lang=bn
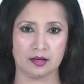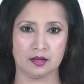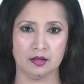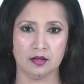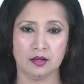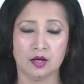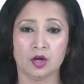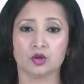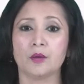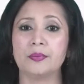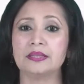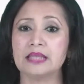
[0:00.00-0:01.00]
টাকা
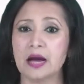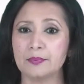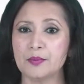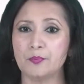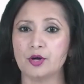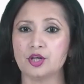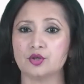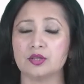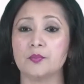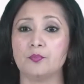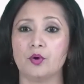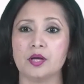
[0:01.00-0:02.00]
তবে দাবি
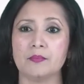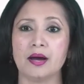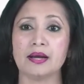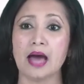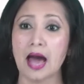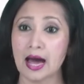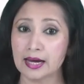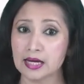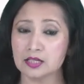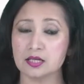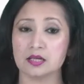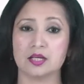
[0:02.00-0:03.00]
পরিশোধের পরিমাণ
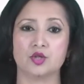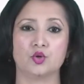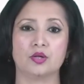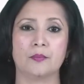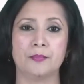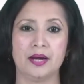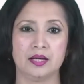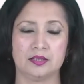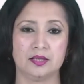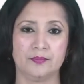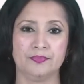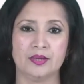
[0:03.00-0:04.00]
আগের চেয়ে কিছুটা
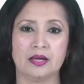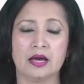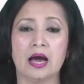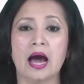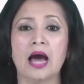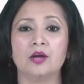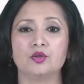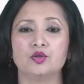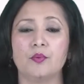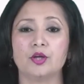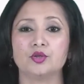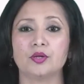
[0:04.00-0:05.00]
বেড়েছে আলোচ্য
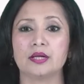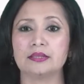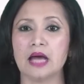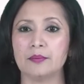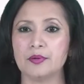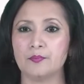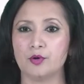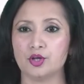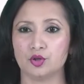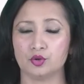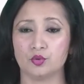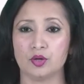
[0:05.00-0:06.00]
বছরে দাবি
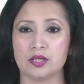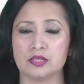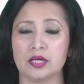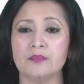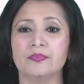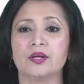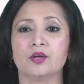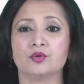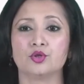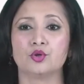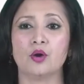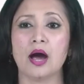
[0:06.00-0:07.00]
পরিশোধ করেছে
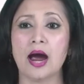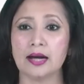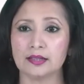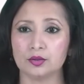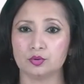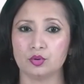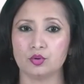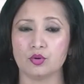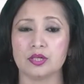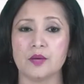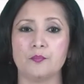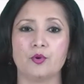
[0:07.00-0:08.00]
দুশো আটাত্তর
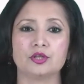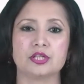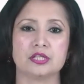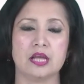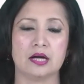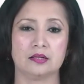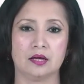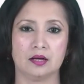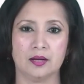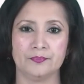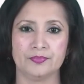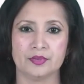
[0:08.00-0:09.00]
কোটি পঁচিশ লাখ
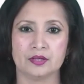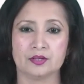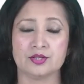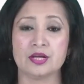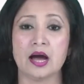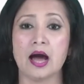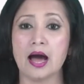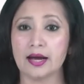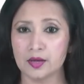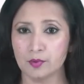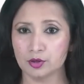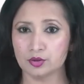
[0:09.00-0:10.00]
টাকা যা
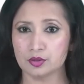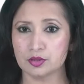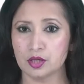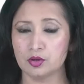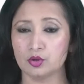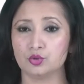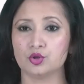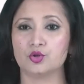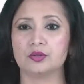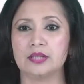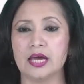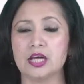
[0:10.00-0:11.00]
আগের বছর ছিল দুশো
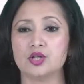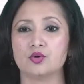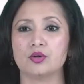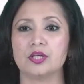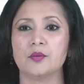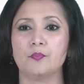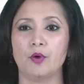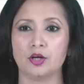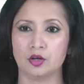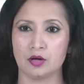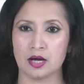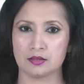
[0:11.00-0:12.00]
তেইশ কোটি
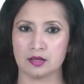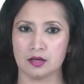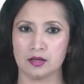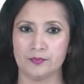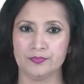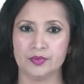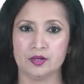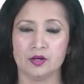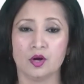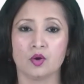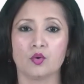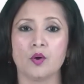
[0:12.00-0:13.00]
পনেরো লাখ টাকা
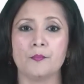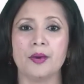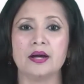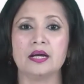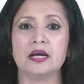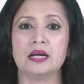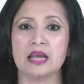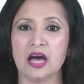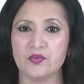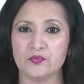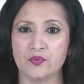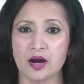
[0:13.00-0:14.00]
কোম্পানির
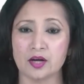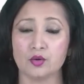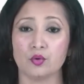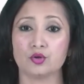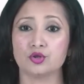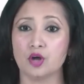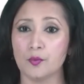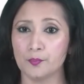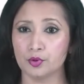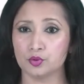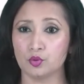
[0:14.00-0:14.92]
লাইফ ফান্ড ও সম্পদ